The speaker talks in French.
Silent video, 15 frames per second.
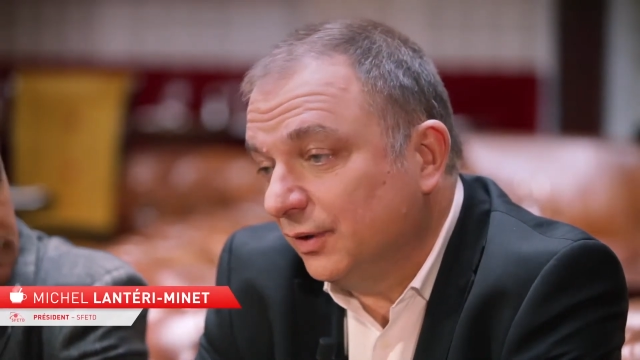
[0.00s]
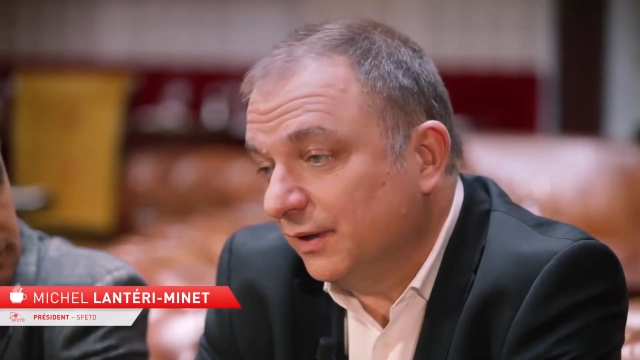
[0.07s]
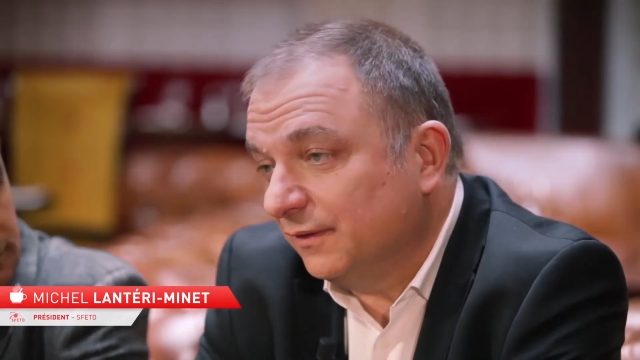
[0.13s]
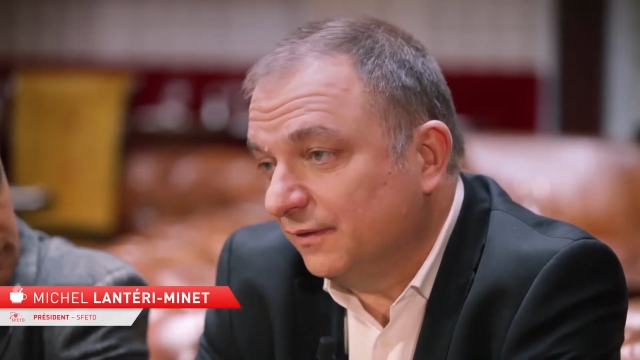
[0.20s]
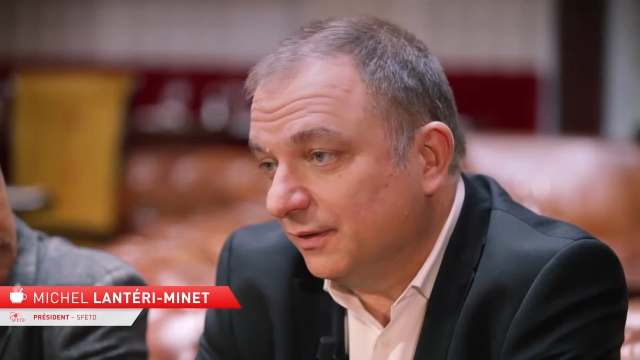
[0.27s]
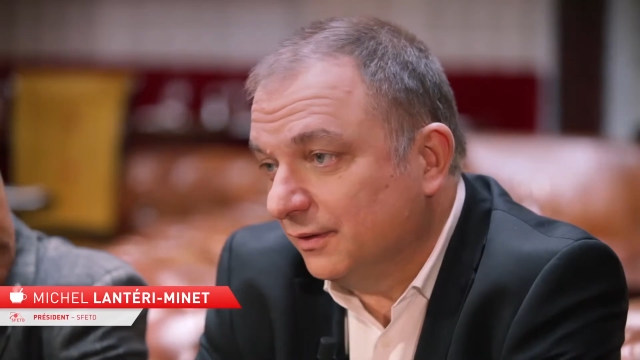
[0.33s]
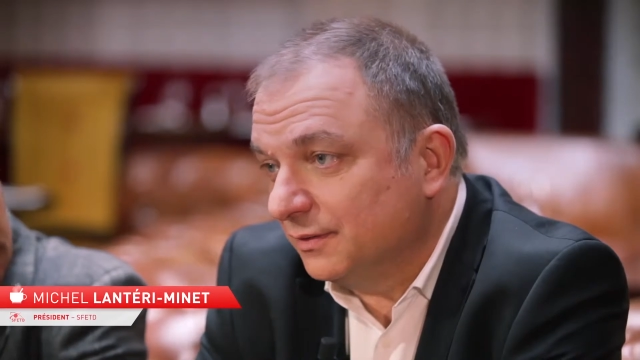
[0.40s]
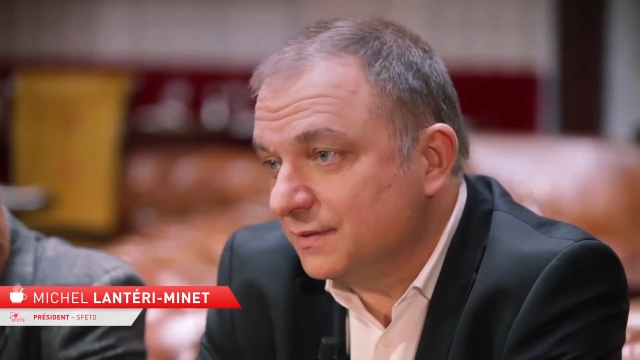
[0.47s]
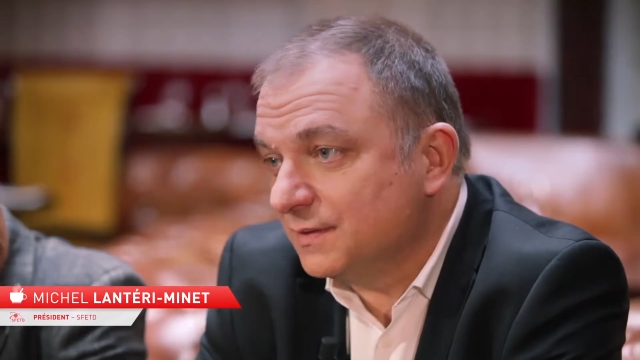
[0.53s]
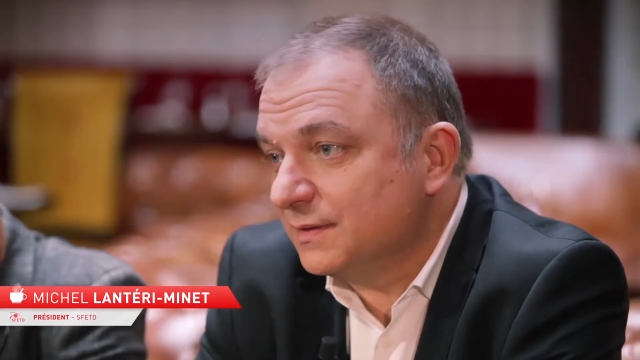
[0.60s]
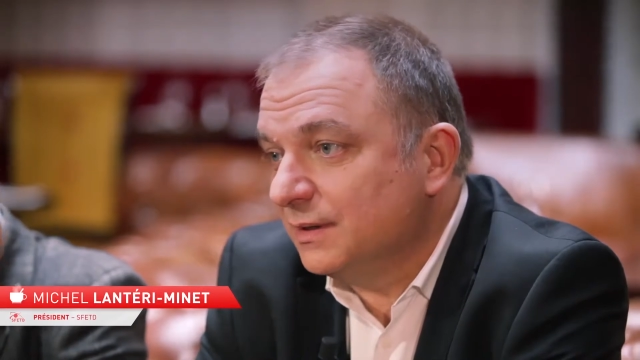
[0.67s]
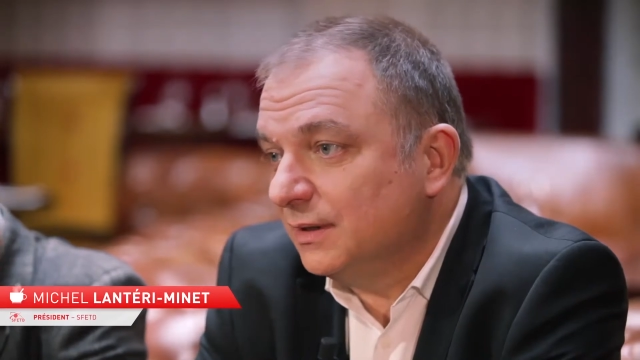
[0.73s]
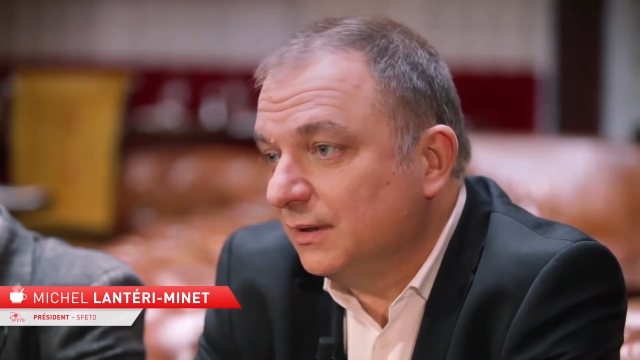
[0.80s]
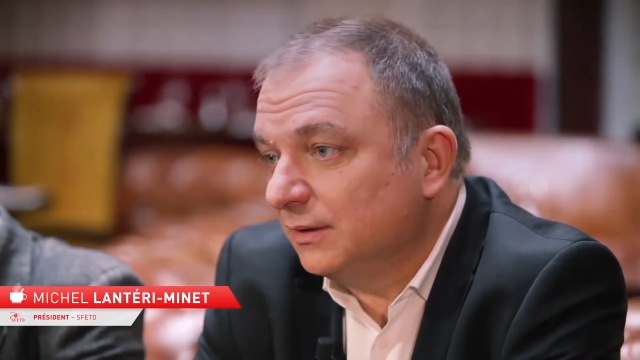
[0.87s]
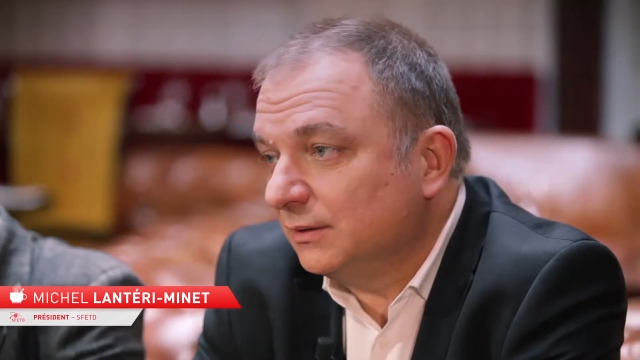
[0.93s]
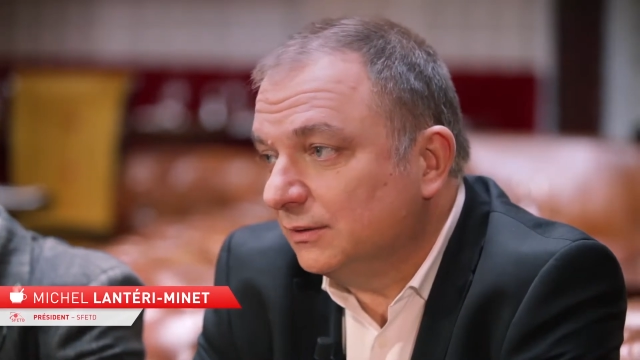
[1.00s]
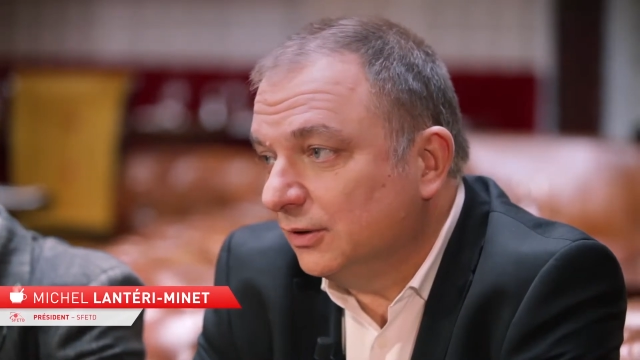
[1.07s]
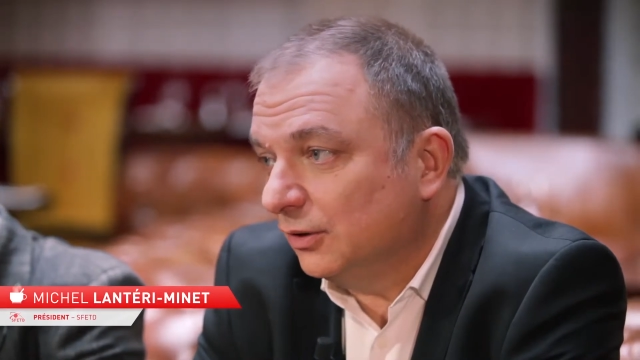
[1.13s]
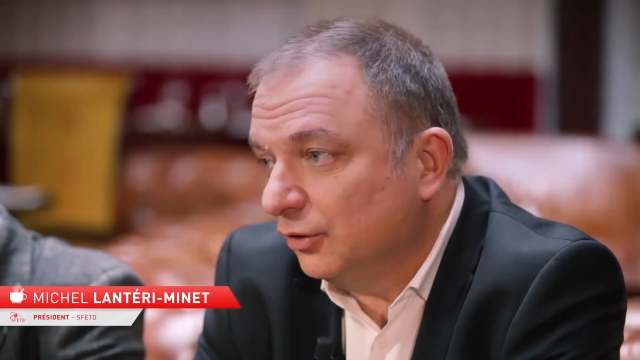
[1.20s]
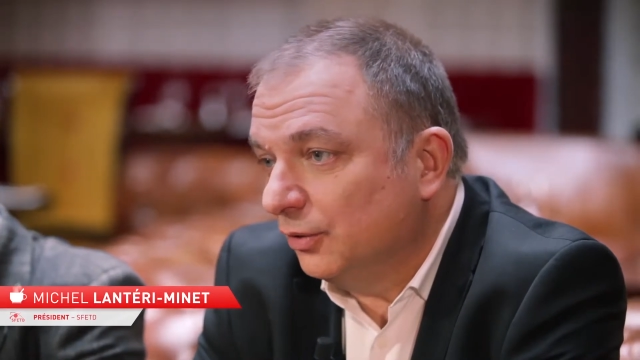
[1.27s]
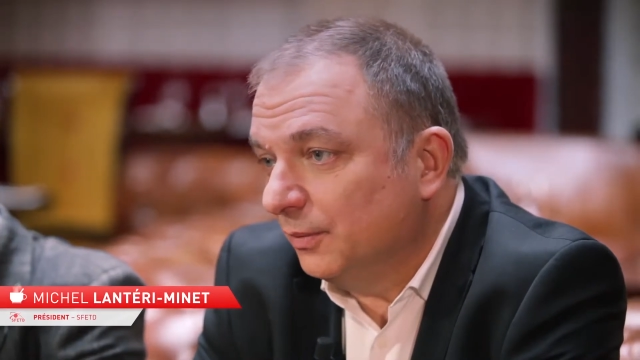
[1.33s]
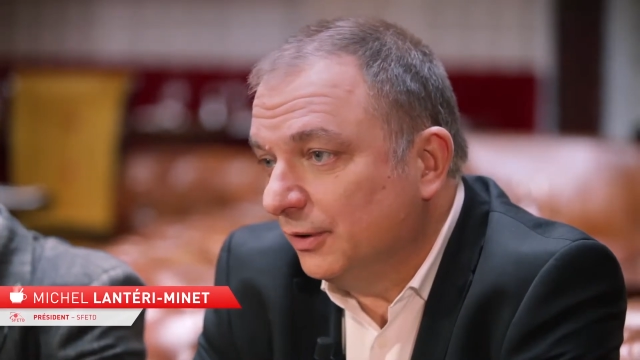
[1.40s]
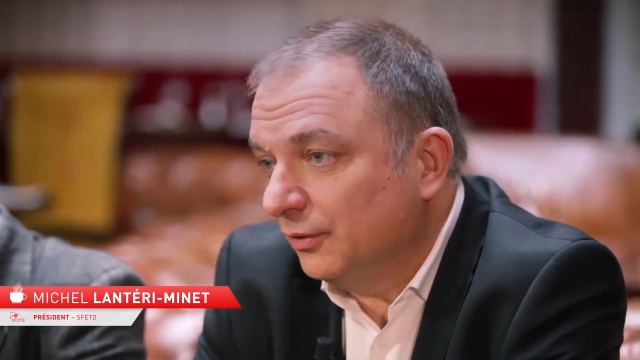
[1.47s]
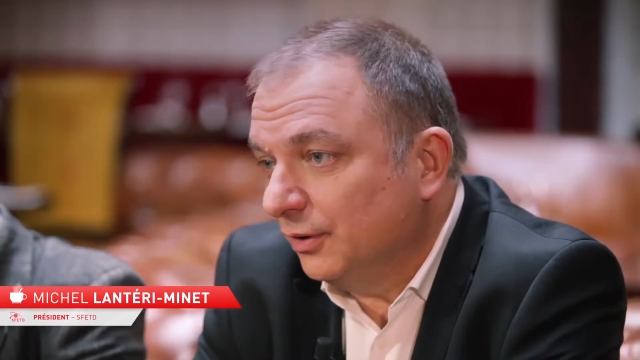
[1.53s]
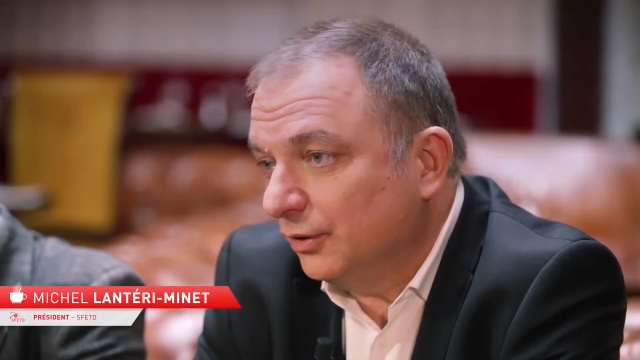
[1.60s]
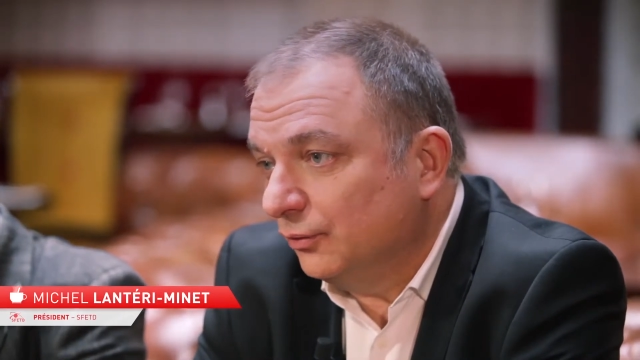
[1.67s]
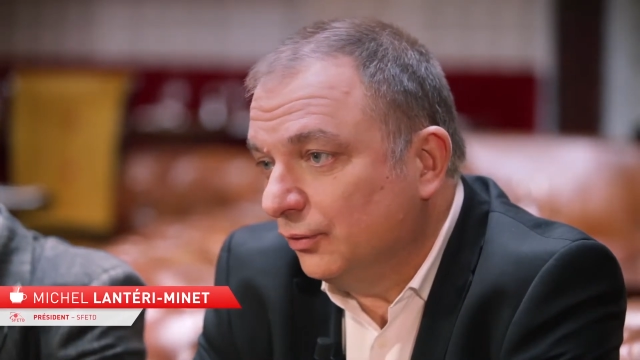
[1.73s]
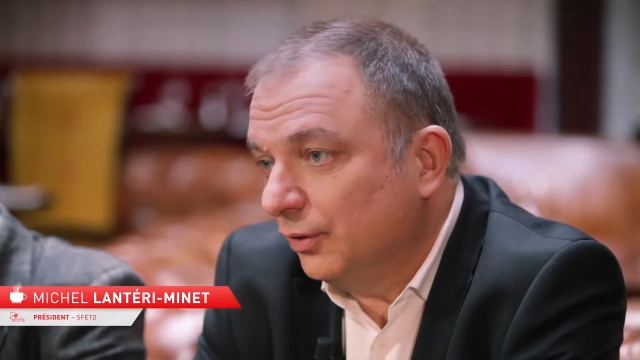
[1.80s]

de référence dans le domaine de la